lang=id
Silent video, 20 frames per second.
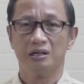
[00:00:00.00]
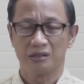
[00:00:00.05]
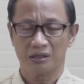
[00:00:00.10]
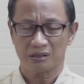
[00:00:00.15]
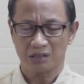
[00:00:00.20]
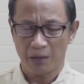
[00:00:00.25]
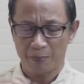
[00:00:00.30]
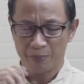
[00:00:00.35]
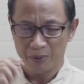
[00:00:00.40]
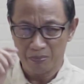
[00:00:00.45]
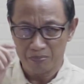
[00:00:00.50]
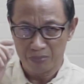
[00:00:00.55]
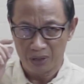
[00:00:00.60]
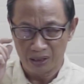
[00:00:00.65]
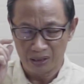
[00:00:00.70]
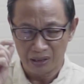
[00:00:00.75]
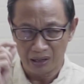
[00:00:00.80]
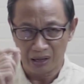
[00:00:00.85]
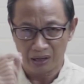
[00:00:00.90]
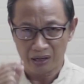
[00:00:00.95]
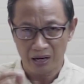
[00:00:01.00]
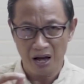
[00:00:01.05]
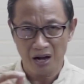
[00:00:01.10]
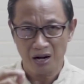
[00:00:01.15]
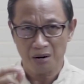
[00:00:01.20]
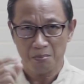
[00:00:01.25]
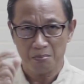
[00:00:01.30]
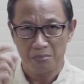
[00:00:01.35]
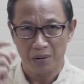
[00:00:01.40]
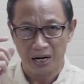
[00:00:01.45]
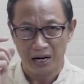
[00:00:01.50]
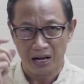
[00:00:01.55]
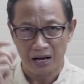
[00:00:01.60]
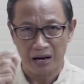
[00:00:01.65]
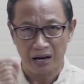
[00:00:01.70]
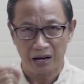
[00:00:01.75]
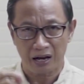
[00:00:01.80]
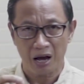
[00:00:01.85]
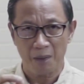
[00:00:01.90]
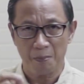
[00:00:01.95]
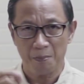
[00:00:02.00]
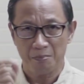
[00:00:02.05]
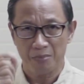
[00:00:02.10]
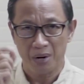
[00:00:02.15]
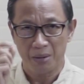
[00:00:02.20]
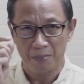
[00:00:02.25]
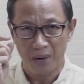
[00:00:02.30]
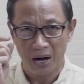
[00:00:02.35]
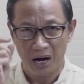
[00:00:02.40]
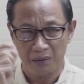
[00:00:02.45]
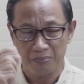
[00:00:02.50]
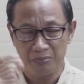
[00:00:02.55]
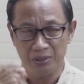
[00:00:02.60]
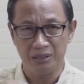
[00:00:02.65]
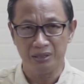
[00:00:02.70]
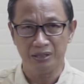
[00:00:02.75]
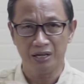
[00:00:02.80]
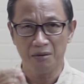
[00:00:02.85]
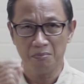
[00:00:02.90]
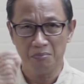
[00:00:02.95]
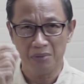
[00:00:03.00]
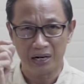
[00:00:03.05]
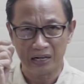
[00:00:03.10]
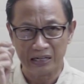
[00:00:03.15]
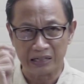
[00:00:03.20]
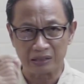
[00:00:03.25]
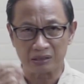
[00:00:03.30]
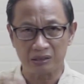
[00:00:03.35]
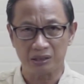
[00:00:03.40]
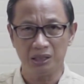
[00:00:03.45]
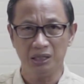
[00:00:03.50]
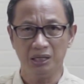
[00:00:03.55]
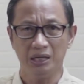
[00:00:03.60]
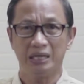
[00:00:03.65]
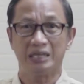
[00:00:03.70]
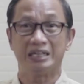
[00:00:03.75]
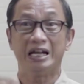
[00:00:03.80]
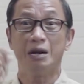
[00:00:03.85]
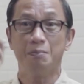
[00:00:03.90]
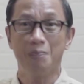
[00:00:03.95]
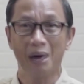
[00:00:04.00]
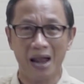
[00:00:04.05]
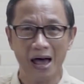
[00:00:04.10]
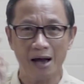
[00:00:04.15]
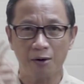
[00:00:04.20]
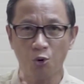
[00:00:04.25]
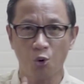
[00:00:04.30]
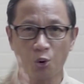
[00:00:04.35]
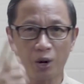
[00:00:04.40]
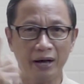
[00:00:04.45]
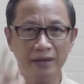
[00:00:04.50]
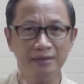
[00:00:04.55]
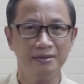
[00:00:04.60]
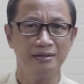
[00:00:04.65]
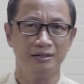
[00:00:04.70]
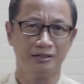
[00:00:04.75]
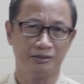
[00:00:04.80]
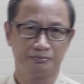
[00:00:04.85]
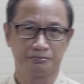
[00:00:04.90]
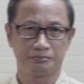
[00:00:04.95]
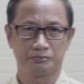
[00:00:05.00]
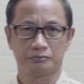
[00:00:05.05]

tetapi mendengar, menangkap, memahaminya, mengerti dan melakukannya.